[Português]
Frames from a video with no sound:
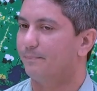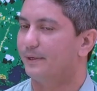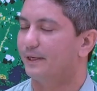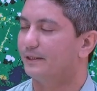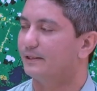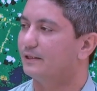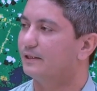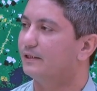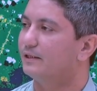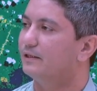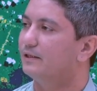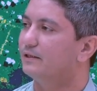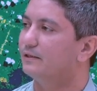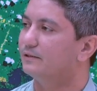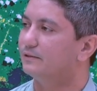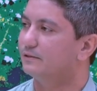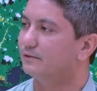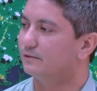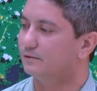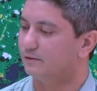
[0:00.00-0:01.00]
Para que
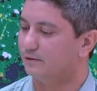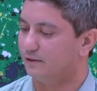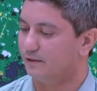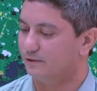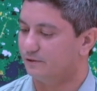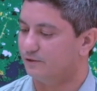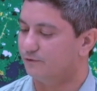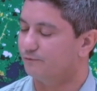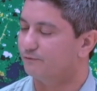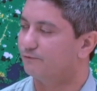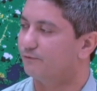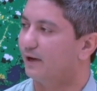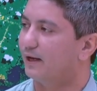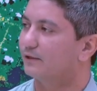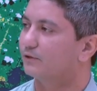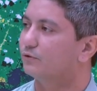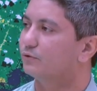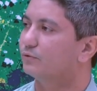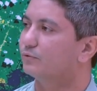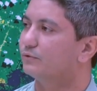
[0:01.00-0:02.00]
de
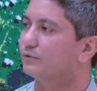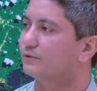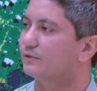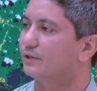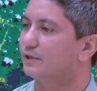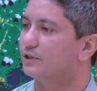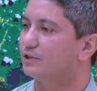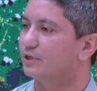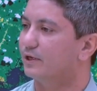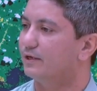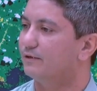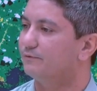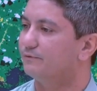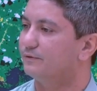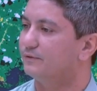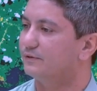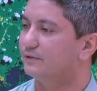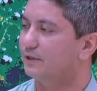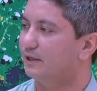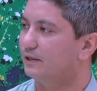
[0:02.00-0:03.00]
fato seja
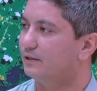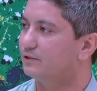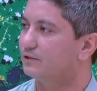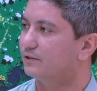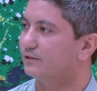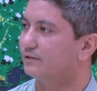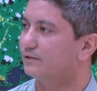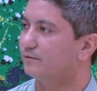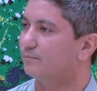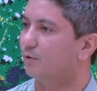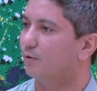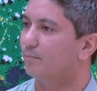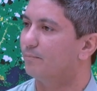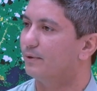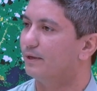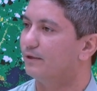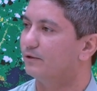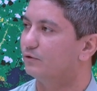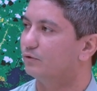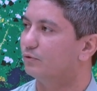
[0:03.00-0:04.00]
eficiente esse
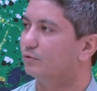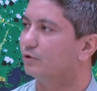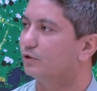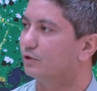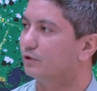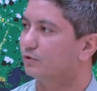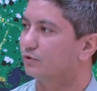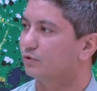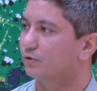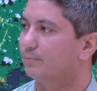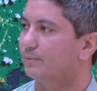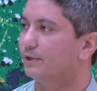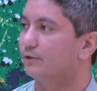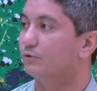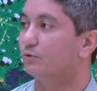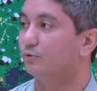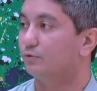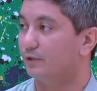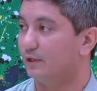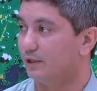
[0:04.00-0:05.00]
momento,
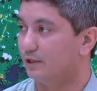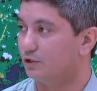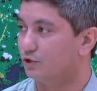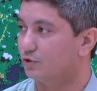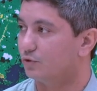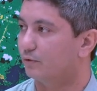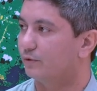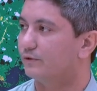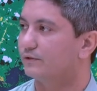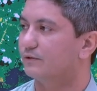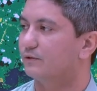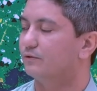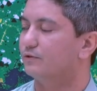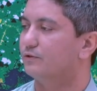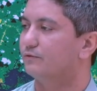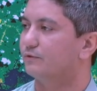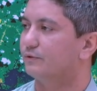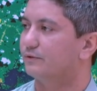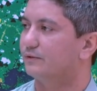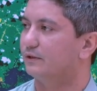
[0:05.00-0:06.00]
sobretudo em regiões
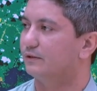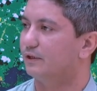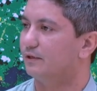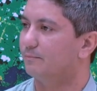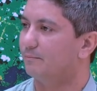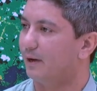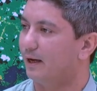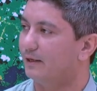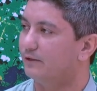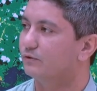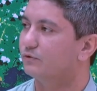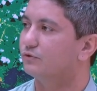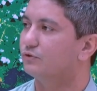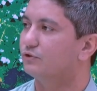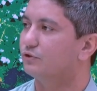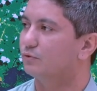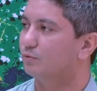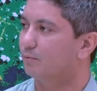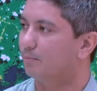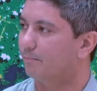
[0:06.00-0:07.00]
onde você tem mais
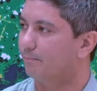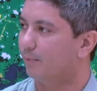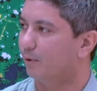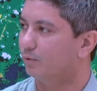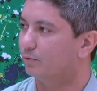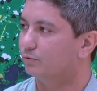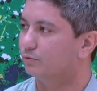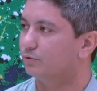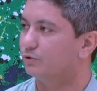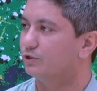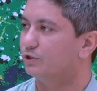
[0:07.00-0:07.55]
de um ponto